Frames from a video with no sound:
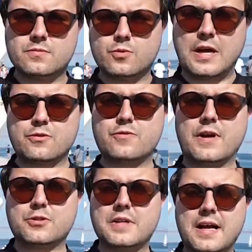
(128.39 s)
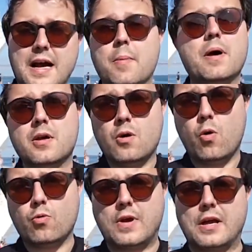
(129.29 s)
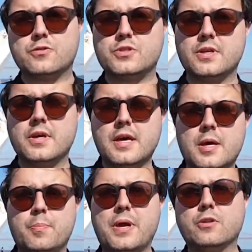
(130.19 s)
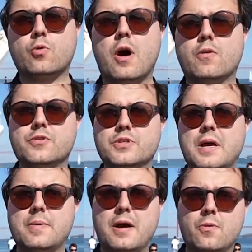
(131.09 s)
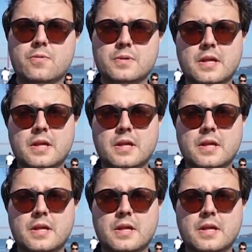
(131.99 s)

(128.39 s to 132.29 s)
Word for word: no caso de Vasco da Gama, ou no caso de Pedro Álvares Cabral,